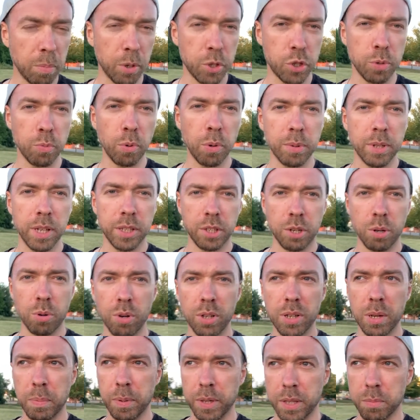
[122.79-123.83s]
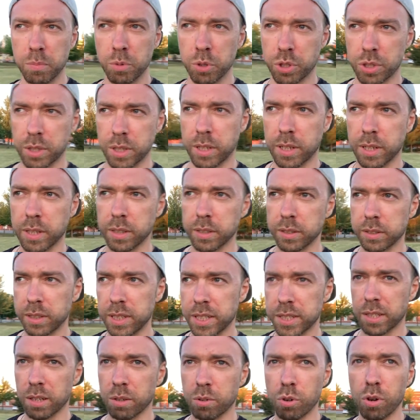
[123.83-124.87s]
Почему именно три года? Потому что
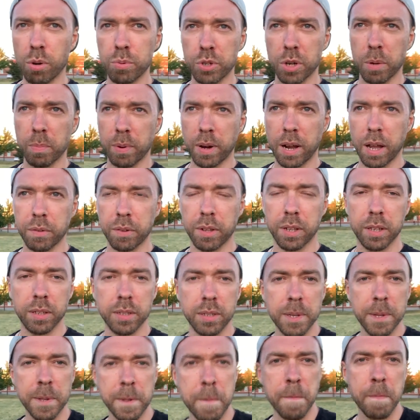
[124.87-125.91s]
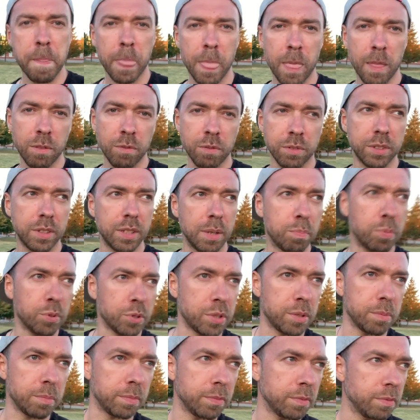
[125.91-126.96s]
есть такое общее правило, ну,
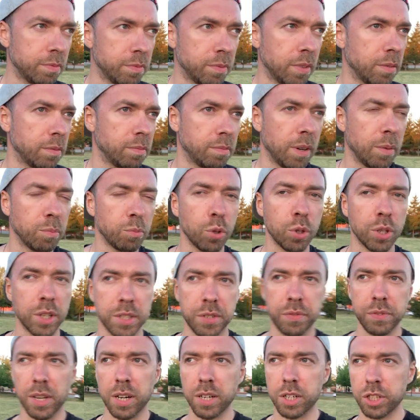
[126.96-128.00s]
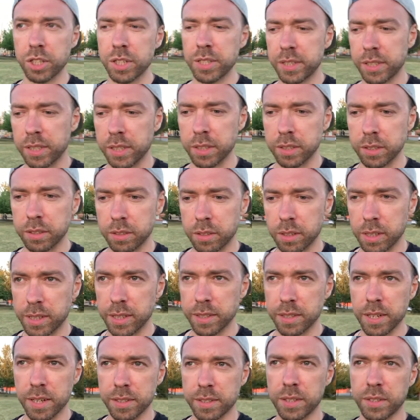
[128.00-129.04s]
допустим, во многих сферах жизни, если
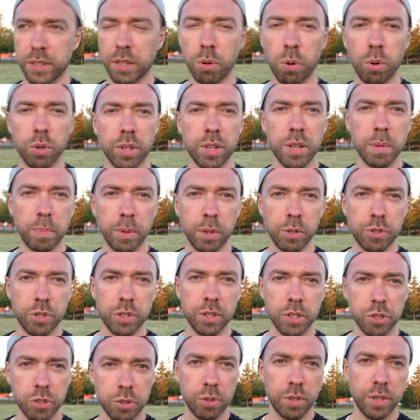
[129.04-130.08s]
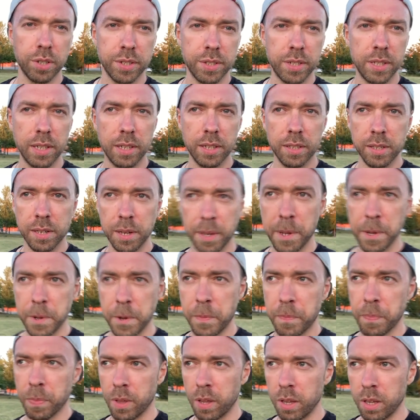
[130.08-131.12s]
у тебя за три года не получилось что-то сделать,
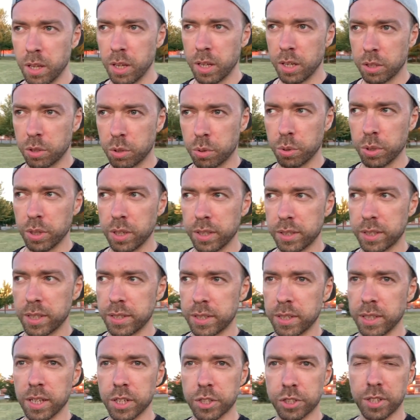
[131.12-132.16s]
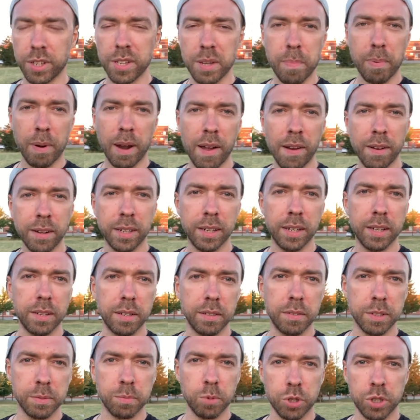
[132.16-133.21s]
то или ты делаешь что неправильно, или,
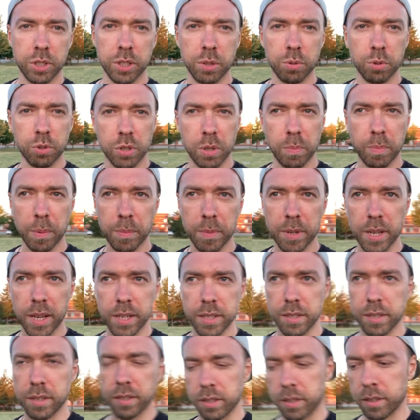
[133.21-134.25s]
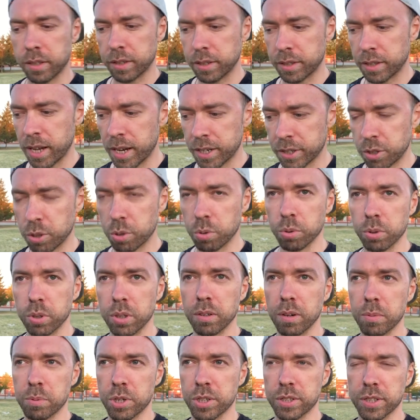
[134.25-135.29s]
возможно, нужно поменять э, тактику, или
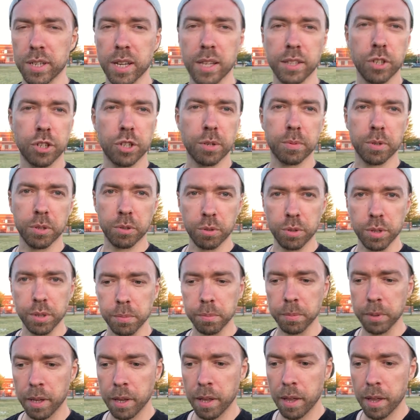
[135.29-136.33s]
вообще заняться чем-то другим.